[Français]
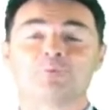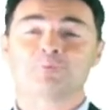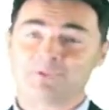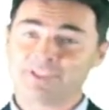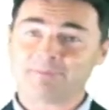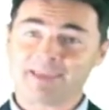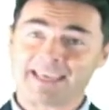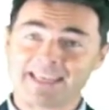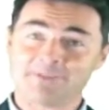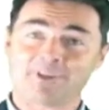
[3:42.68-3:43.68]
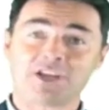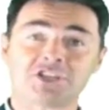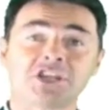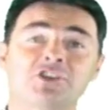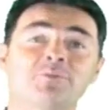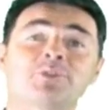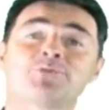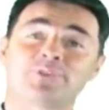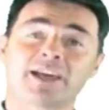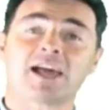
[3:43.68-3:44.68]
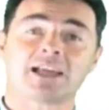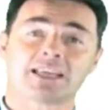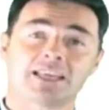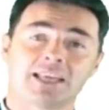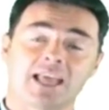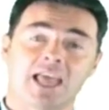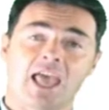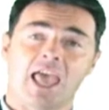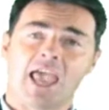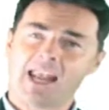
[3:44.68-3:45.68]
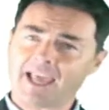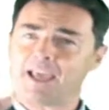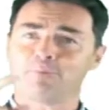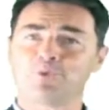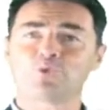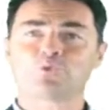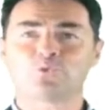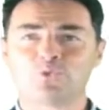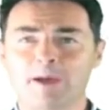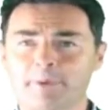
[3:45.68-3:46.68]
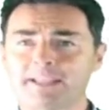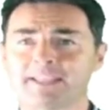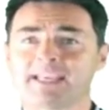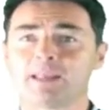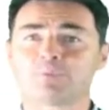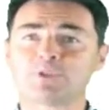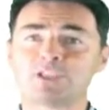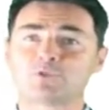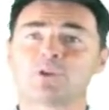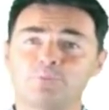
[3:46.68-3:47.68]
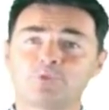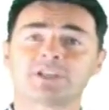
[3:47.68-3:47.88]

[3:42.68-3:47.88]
Petite mécanique fragile comme une Ferrari, elle répugne toutefois à pratiquer les positions les plus